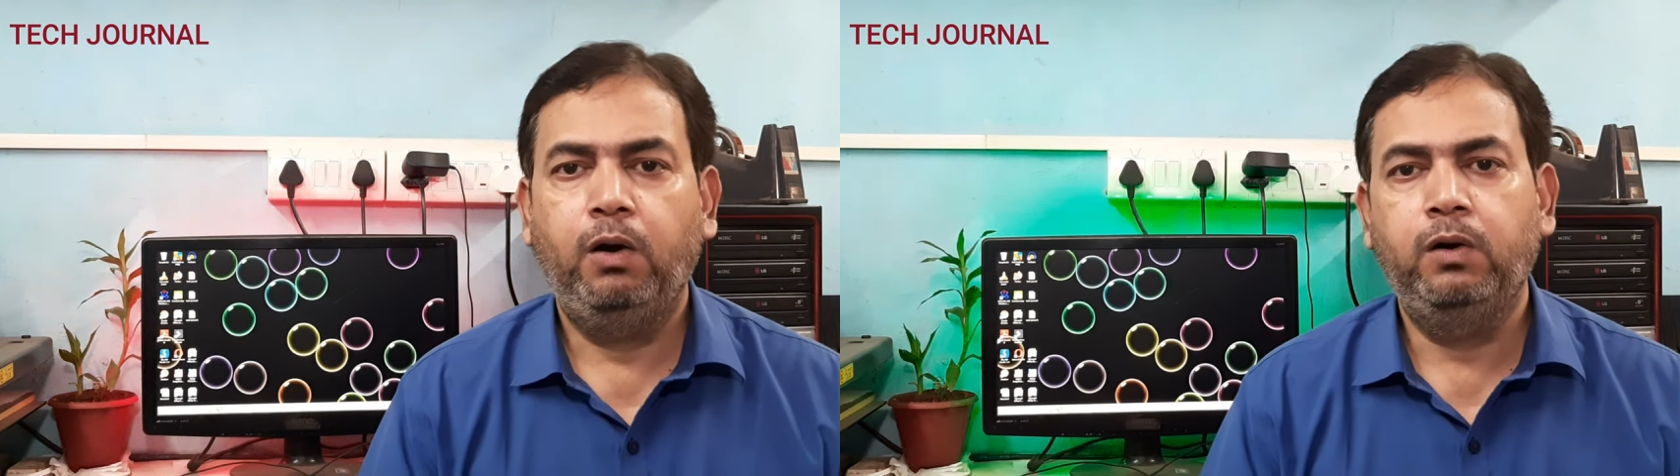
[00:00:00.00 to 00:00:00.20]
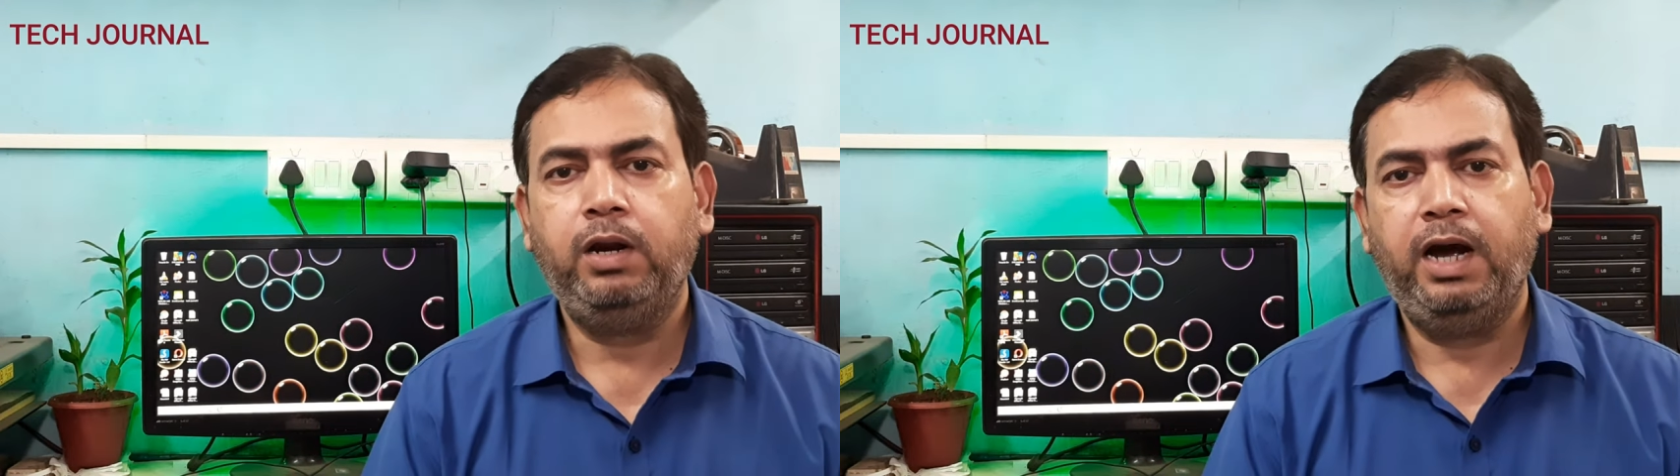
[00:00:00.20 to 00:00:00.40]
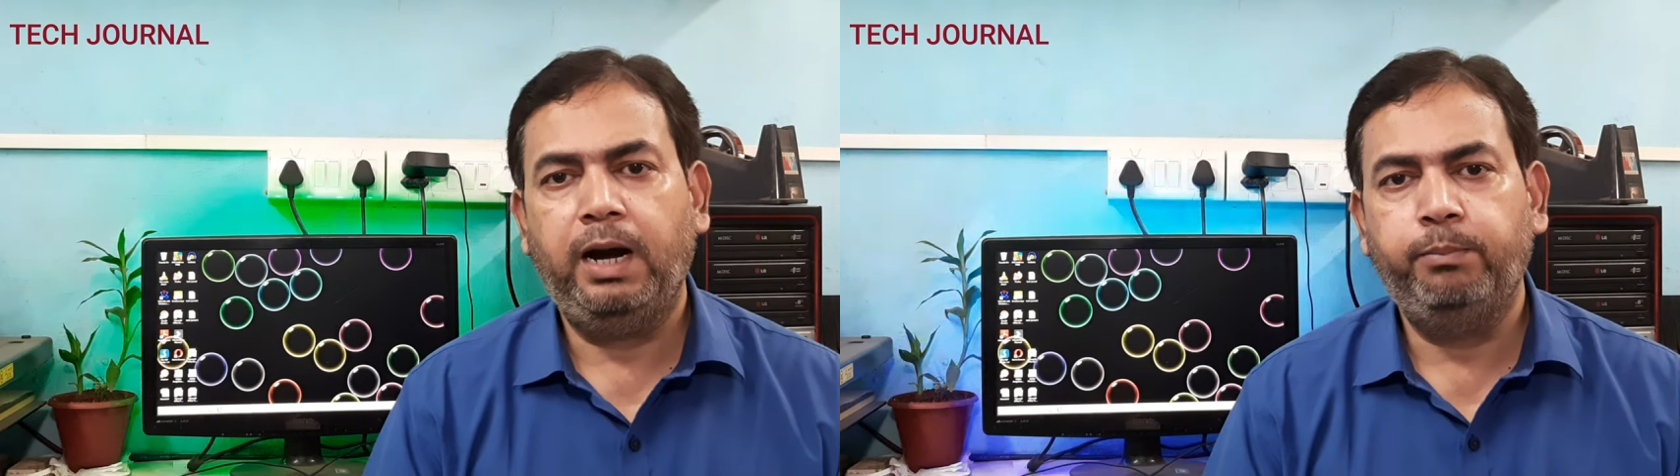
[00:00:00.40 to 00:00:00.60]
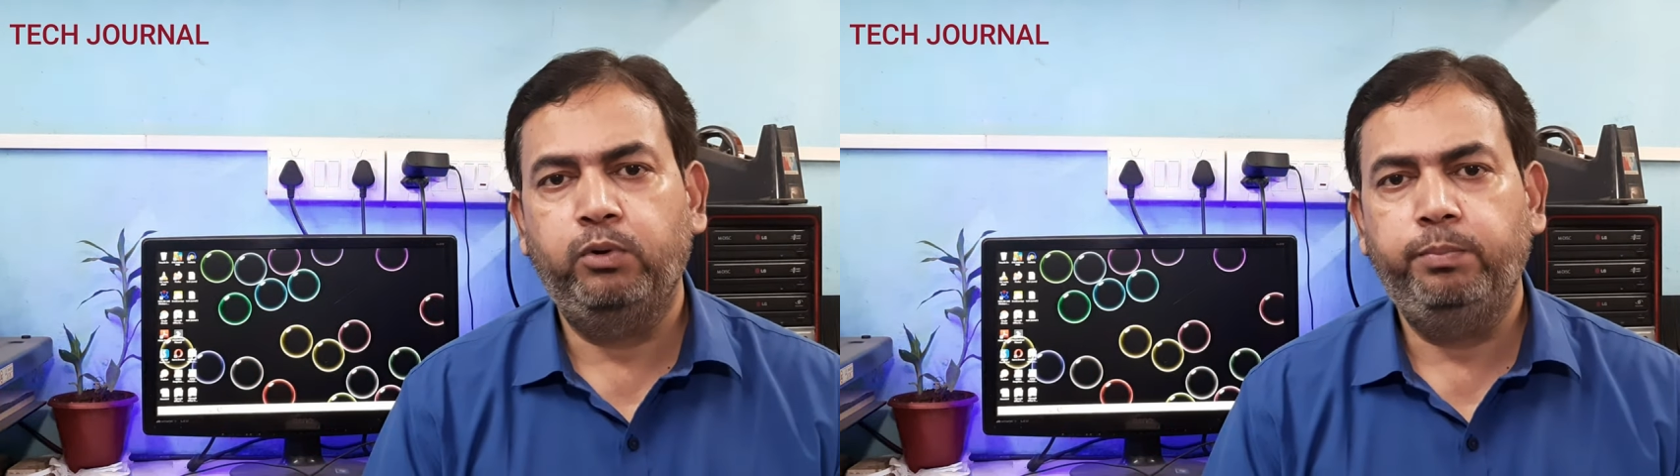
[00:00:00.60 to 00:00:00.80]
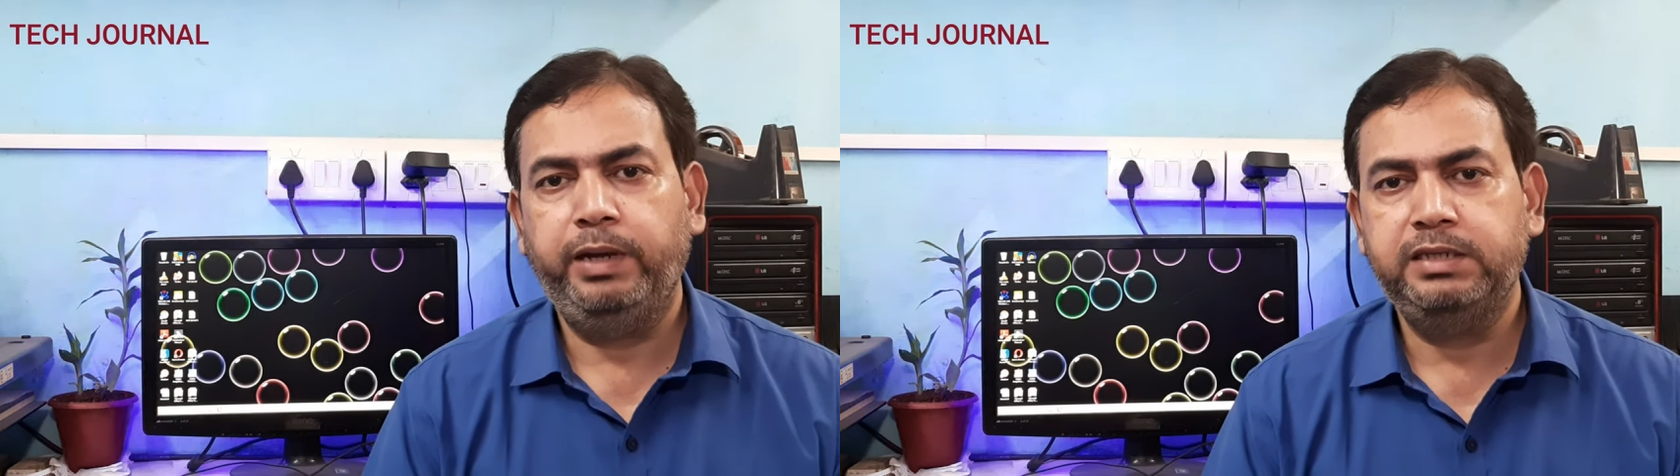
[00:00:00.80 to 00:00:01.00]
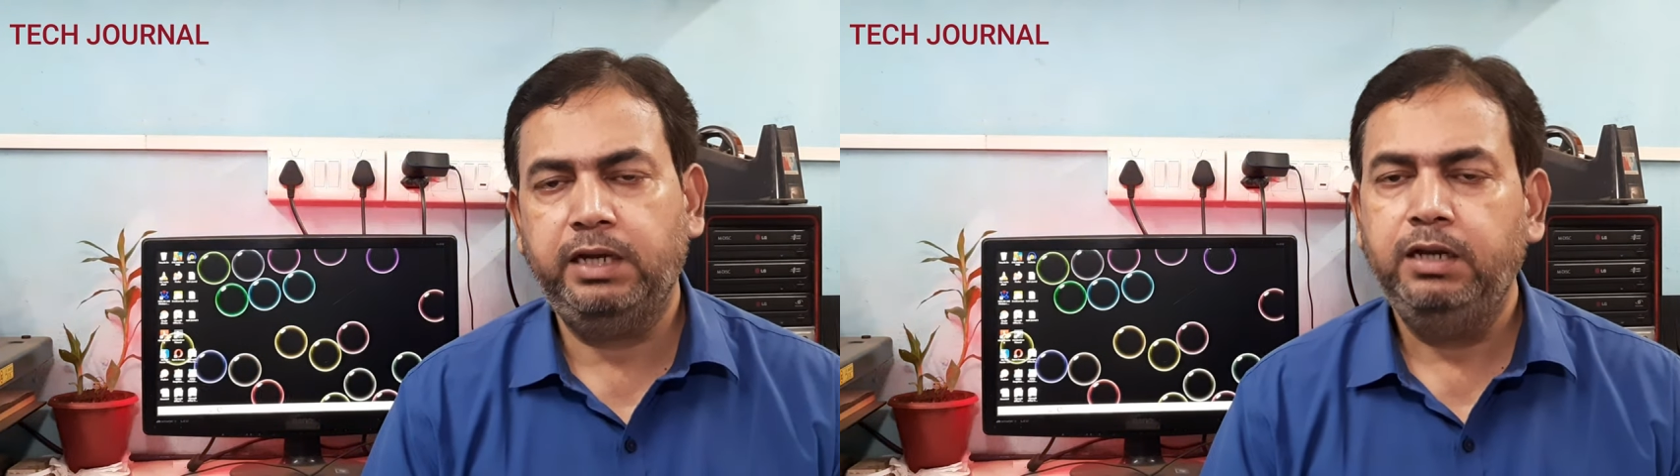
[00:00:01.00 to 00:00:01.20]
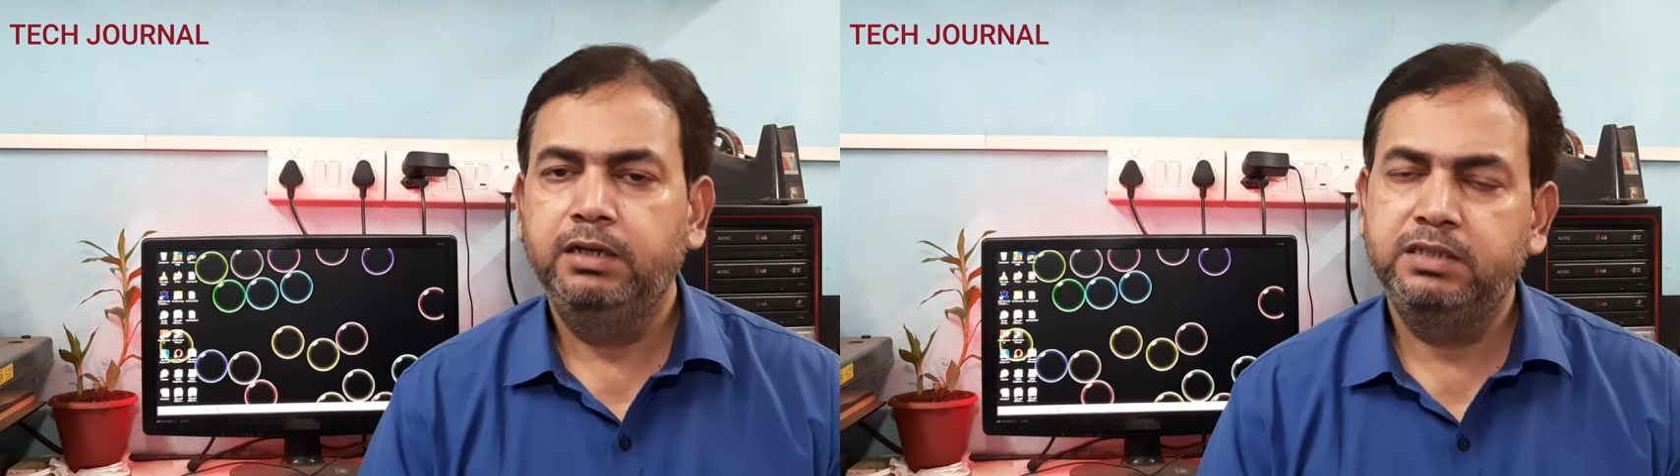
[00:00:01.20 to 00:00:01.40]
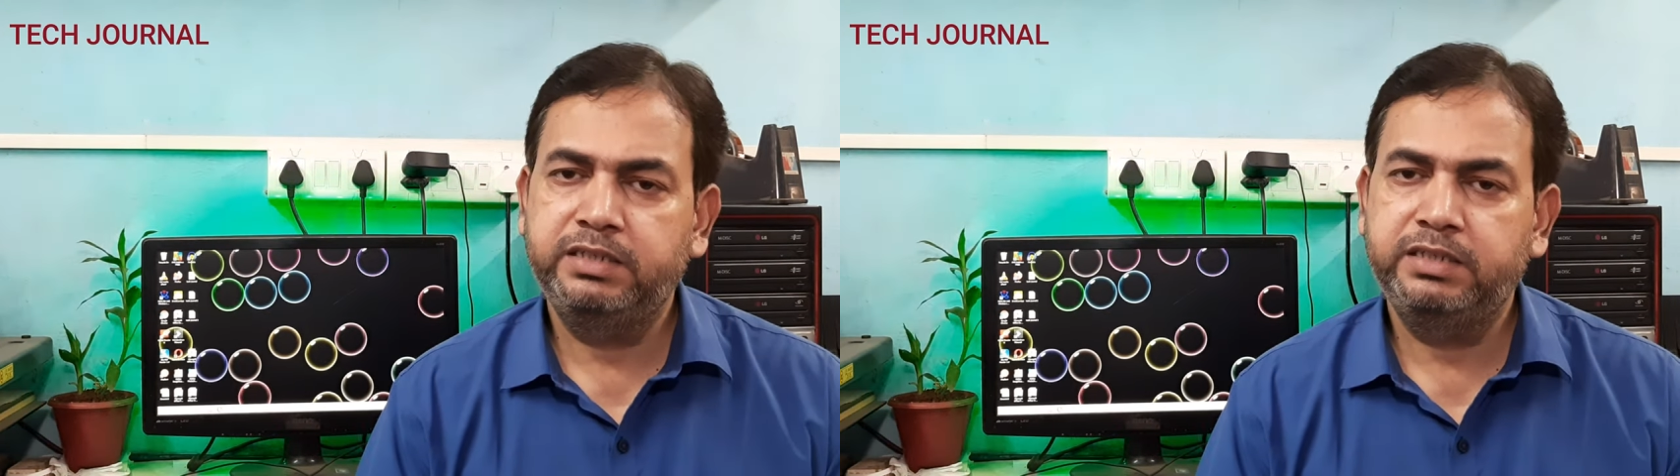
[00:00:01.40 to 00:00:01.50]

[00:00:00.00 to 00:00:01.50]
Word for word: और आपको पैसा